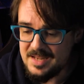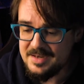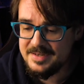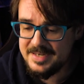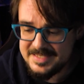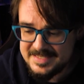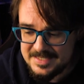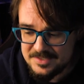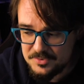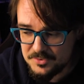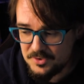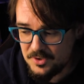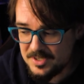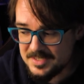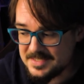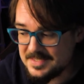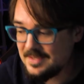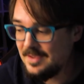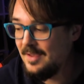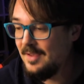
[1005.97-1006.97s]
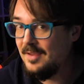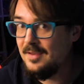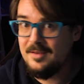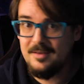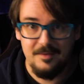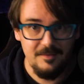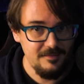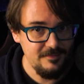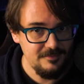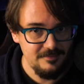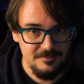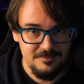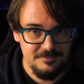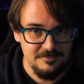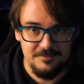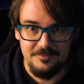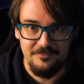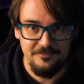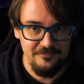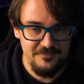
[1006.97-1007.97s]
Nichtsdestotrotz
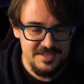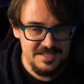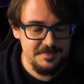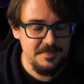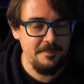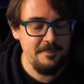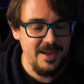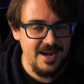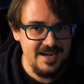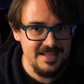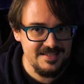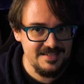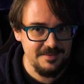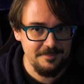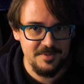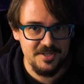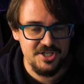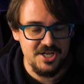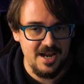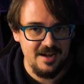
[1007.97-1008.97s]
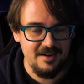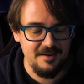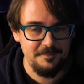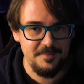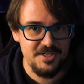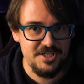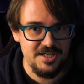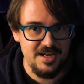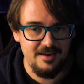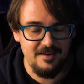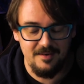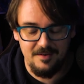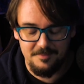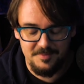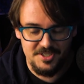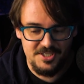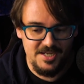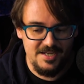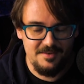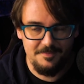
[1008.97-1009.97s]
wie es mit Balancing bestand,
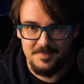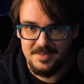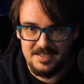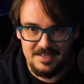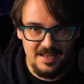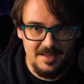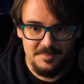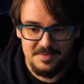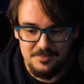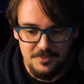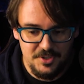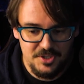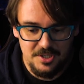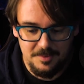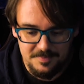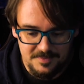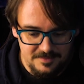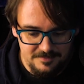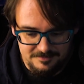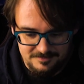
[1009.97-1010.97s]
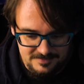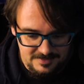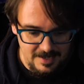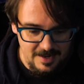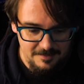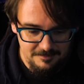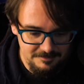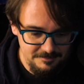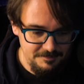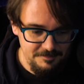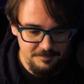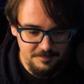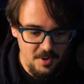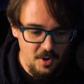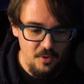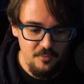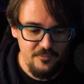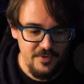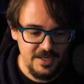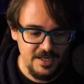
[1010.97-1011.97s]
besteht mit Games Workshop, da
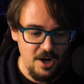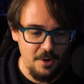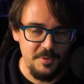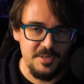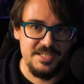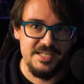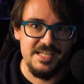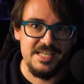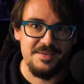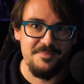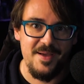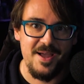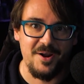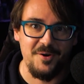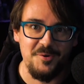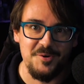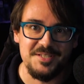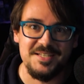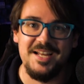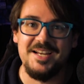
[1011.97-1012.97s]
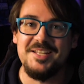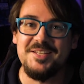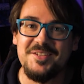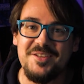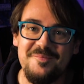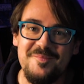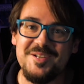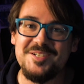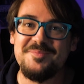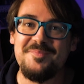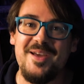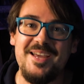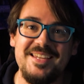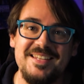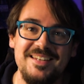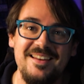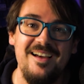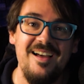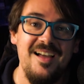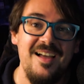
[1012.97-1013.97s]
brauchen wir, glaube ich, nicht mehr großartig drüber
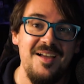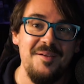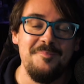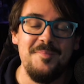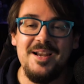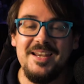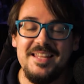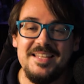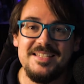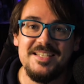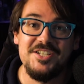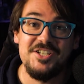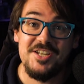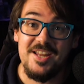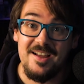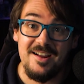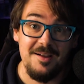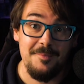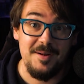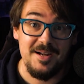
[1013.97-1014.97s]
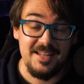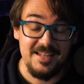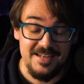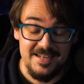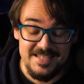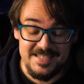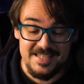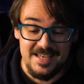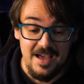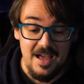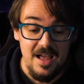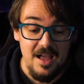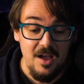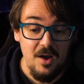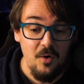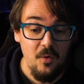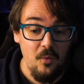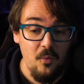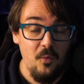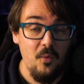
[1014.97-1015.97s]
sprechen. Manche sind stärker, manche nicht.
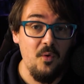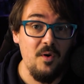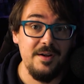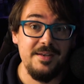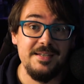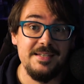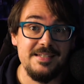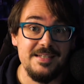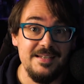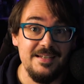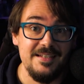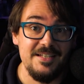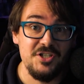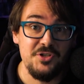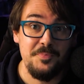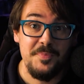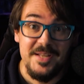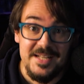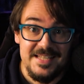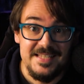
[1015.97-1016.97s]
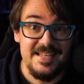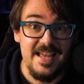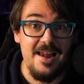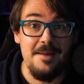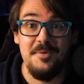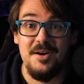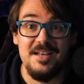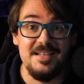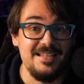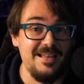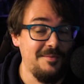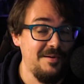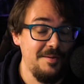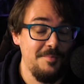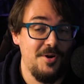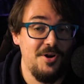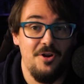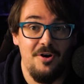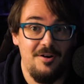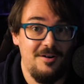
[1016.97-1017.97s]
Und äh, das Spiel selber ist aber
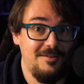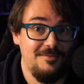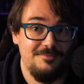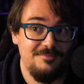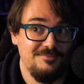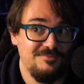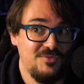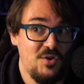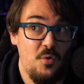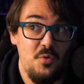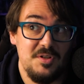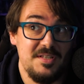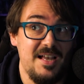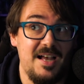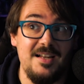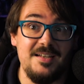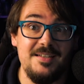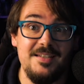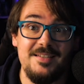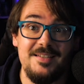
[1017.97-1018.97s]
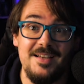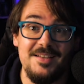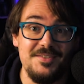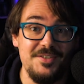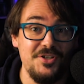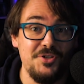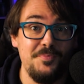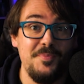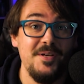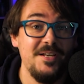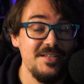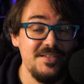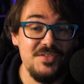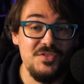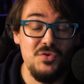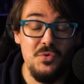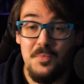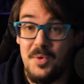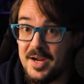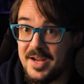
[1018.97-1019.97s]
immer noch großartig. Also ich spiele das
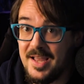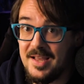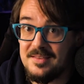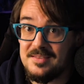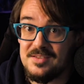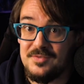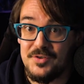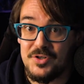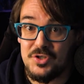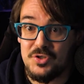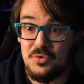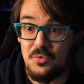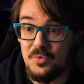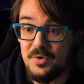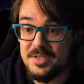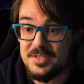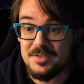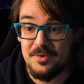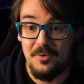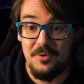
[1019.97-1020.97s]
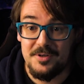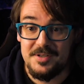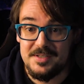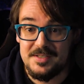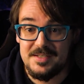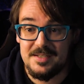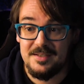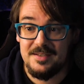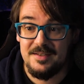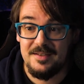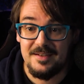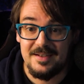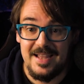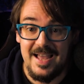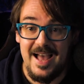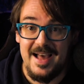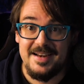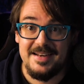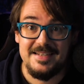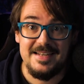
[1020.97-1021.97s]
super gern zwischendurch und äh,
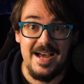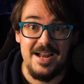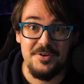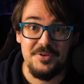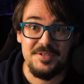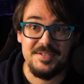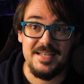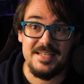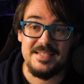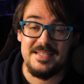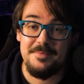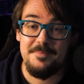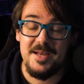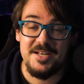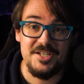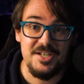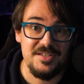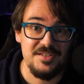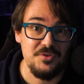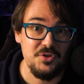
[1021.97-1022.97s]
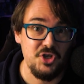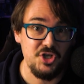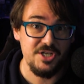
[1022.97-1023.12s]
gerade dadurch, dass die Matches so